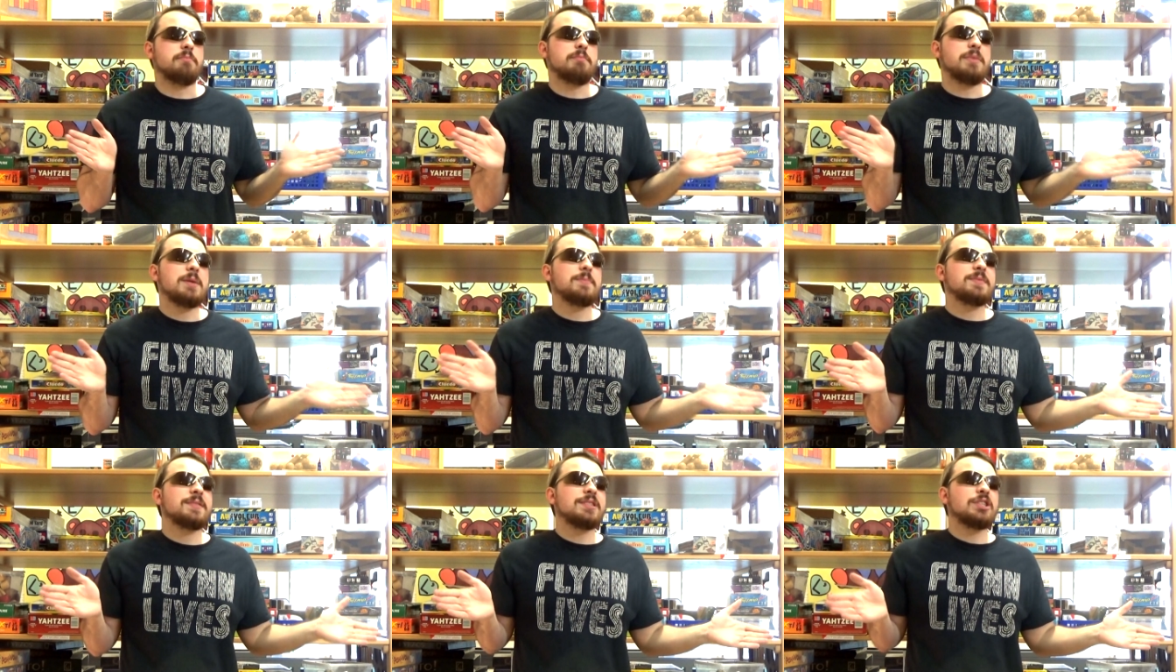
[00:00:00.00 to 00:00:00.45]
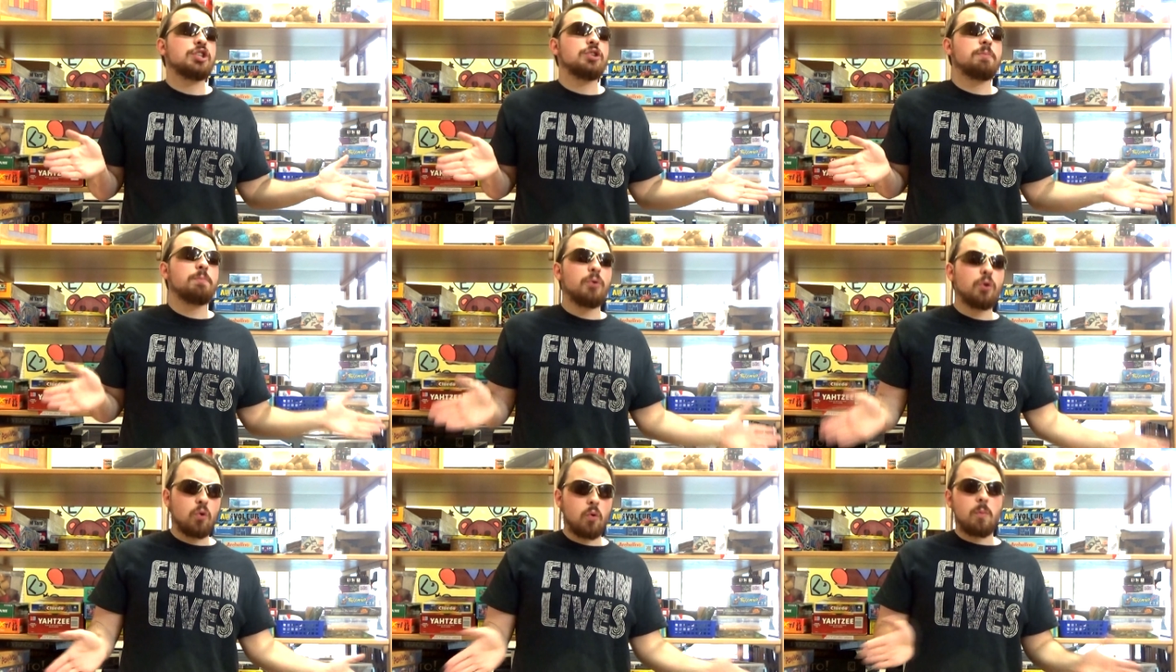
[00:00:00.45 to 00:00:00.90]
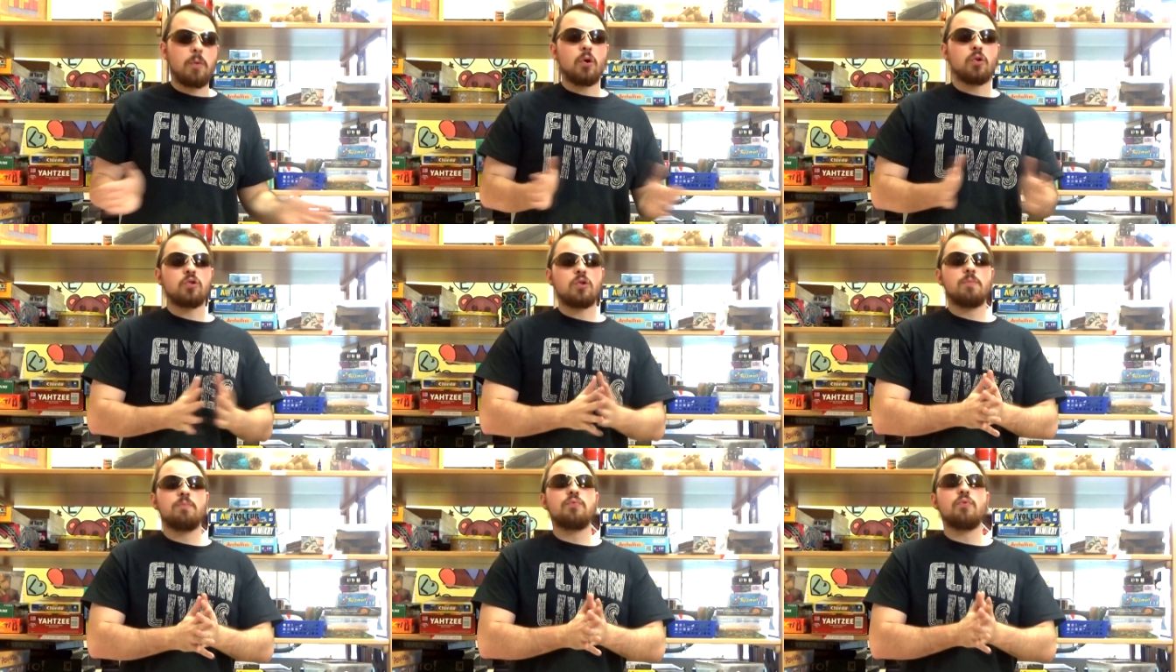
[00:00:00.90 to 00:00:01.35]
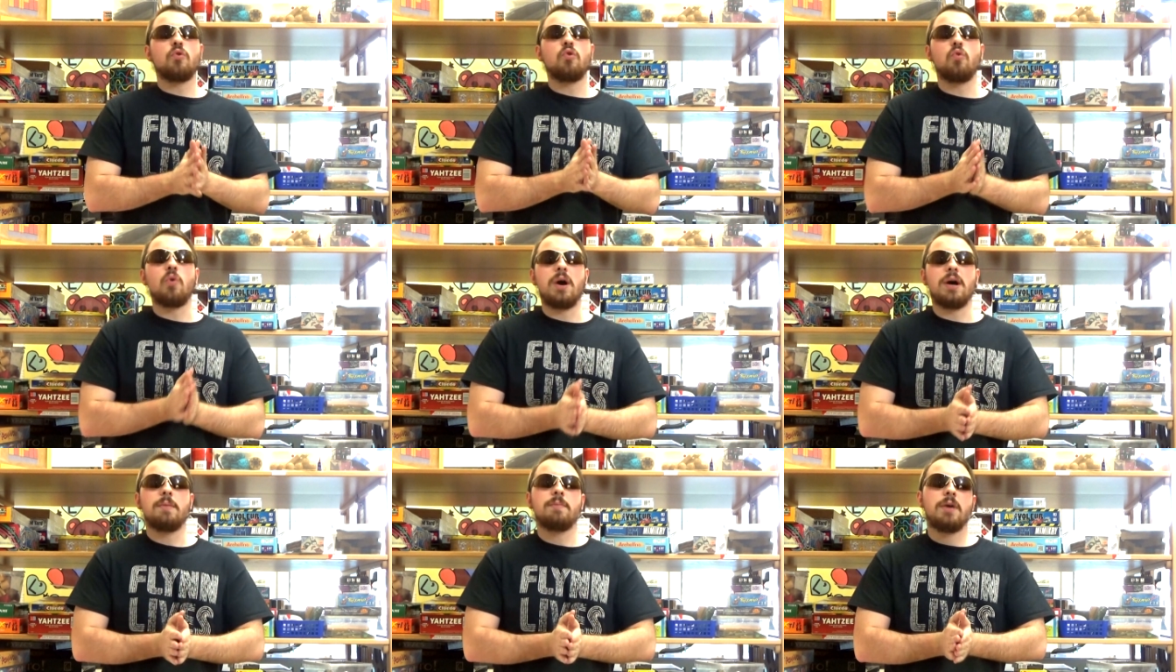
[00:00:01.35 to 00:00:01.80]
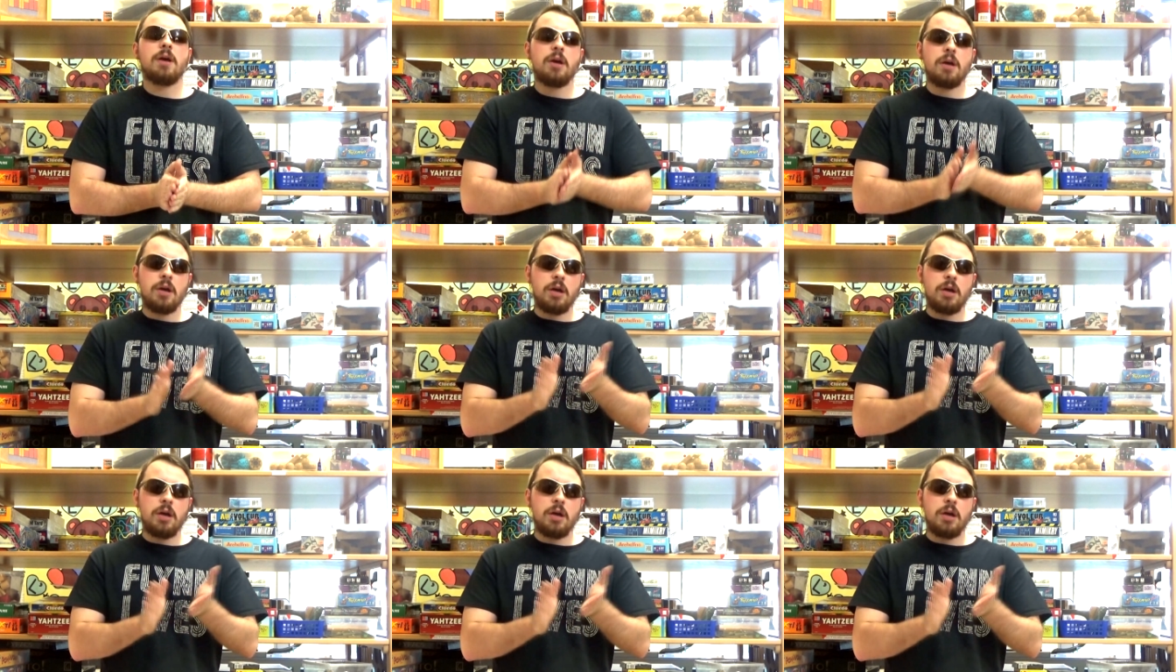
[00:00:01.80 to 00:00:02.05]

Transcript: Même si je peux comprendre pourquoi.